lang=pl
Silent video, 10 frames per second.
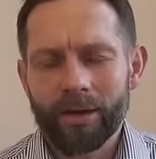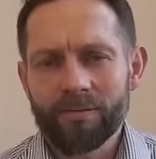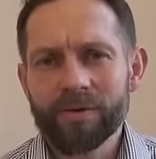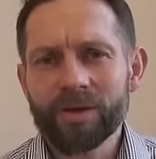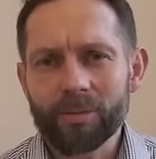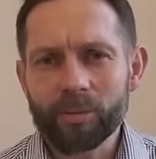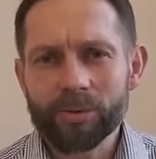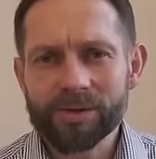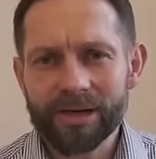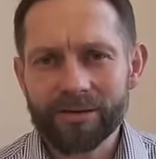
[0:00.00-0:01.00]
Witam i
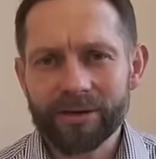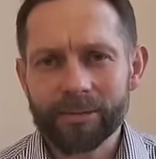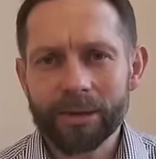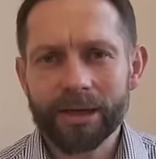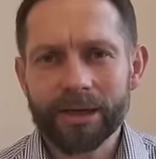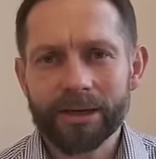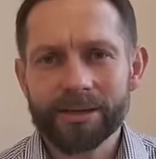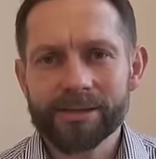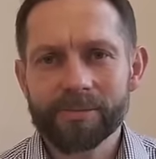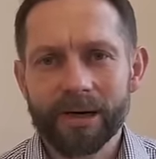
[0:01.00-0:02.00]
pozdrawiam
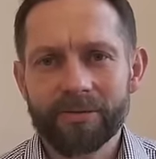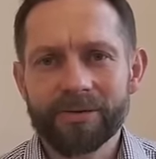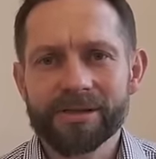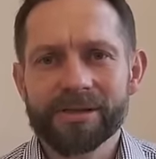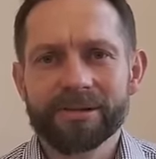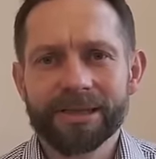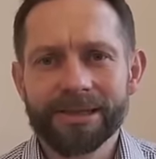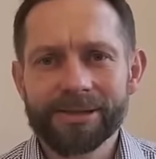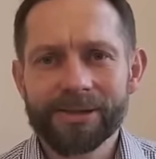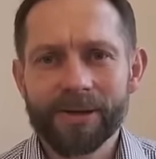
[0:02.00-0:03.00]
z parafii z
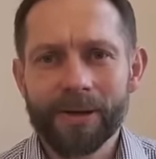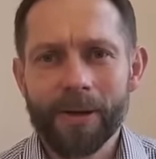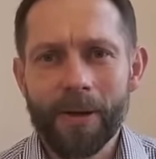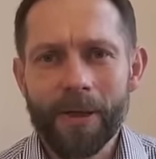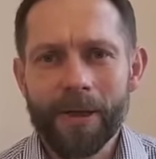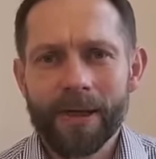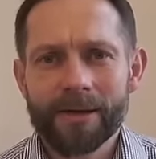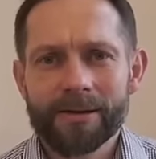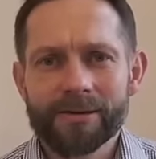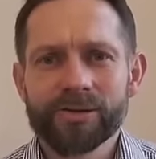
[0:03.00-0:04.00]
ewangelickiej
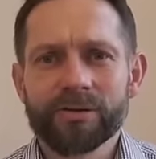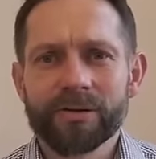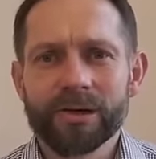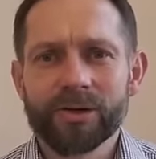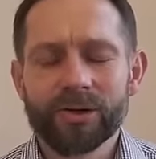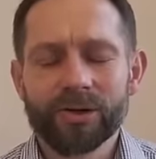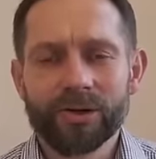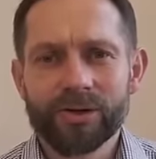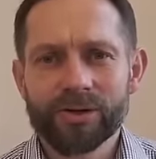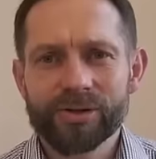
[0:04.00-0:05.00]
z
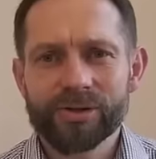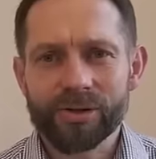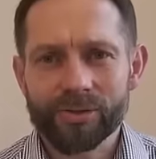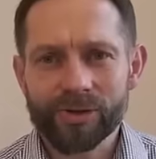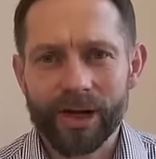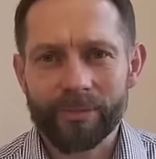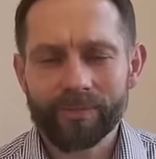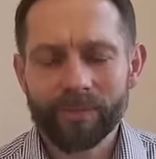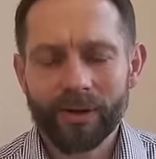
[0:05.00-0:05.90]
Nowego Sącza.